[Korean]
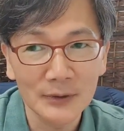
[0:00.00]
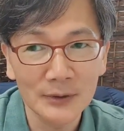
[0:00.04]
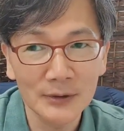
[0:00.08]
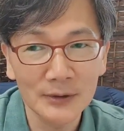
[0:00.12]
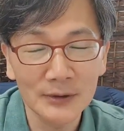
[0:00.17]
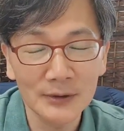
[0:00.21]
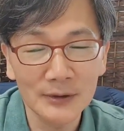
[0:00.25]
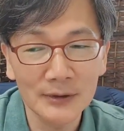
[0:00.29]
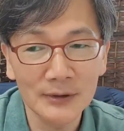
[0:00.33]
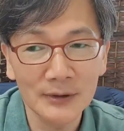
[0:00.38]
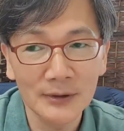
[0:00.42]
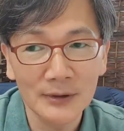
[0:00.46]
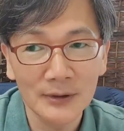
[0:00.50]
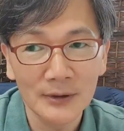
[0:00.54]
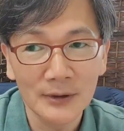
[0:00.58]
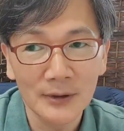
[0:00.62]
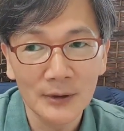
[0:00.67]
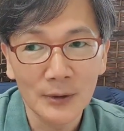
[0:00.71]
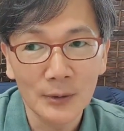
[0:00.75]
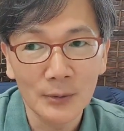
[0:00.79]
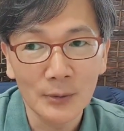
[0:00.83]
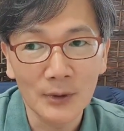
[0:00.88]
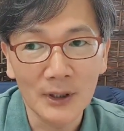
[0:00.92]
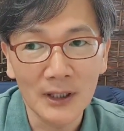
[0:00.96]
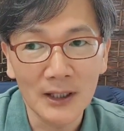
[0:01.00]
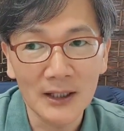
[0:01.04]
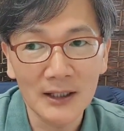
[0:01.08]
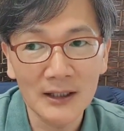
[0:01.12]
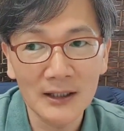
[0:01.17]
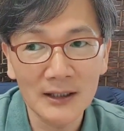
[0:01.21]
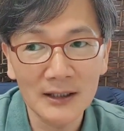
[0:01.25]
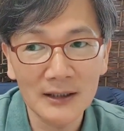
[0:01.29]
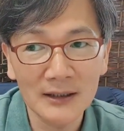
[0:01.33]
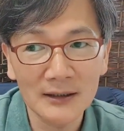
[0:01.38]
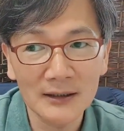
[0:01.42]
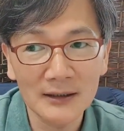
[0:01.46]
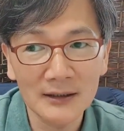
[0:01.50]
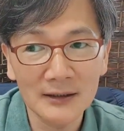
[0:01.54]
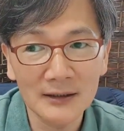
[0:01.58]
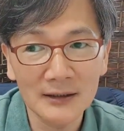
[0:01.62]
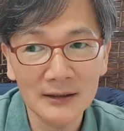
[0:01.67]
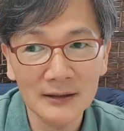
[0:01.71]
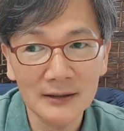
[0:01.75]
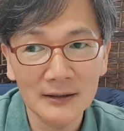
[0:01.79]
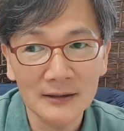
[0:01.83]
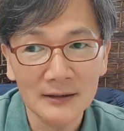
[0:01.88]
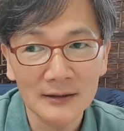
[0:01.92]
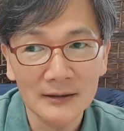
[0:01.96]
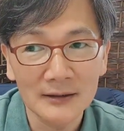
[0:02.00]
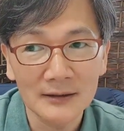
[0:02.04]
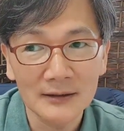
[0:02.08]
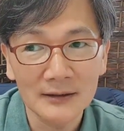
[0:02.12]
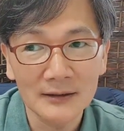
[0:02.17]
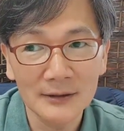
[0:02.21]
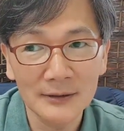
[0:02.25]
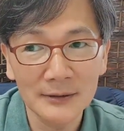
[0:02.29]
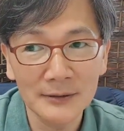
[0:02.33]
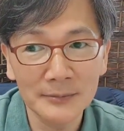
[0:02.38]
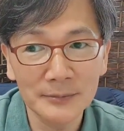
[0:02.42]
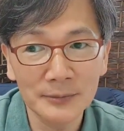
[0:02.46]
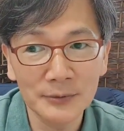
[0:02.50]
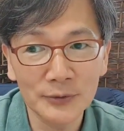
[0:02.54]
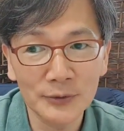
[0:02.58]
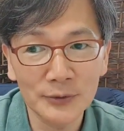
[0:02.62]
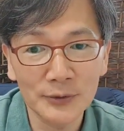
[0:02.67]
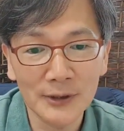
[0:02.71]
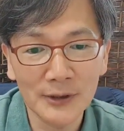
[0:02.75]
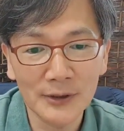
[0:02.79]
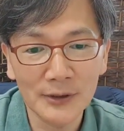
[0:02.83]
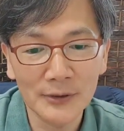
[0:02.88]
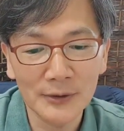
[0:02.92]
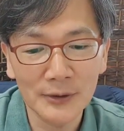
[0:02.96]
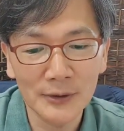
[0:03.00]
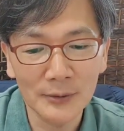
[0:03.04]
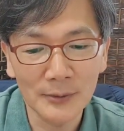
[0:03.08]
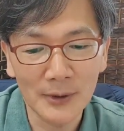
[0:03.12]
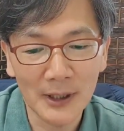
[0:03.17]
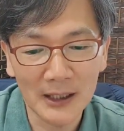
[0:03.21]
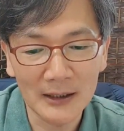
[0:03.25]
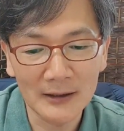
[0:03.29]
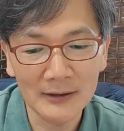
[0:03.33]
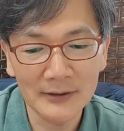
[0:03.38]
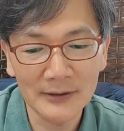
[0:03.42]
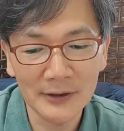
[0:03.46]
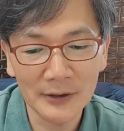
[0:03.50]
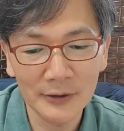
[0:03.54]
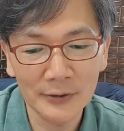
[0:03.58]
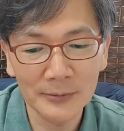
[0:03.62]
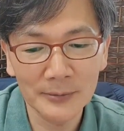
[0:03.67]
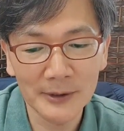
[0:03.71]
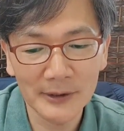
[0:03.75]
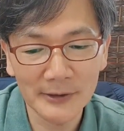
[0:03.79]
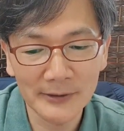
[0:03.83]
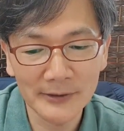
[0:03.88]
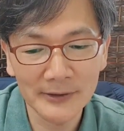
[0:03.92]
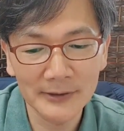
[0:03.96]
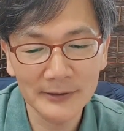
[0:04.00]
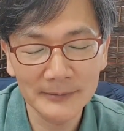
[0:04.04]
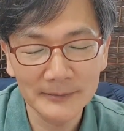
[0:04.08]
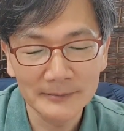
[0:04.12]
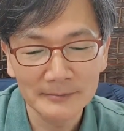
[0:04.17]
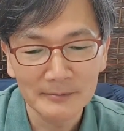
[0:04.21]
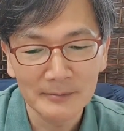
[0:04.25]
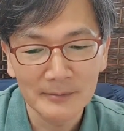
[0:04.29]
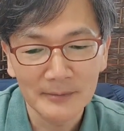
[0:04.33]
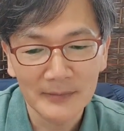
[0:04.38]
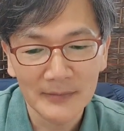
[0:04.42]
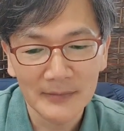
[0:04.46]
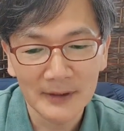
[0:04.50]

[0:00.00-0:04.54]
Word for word: 또 왕 그 부족에서 왕을 세우면서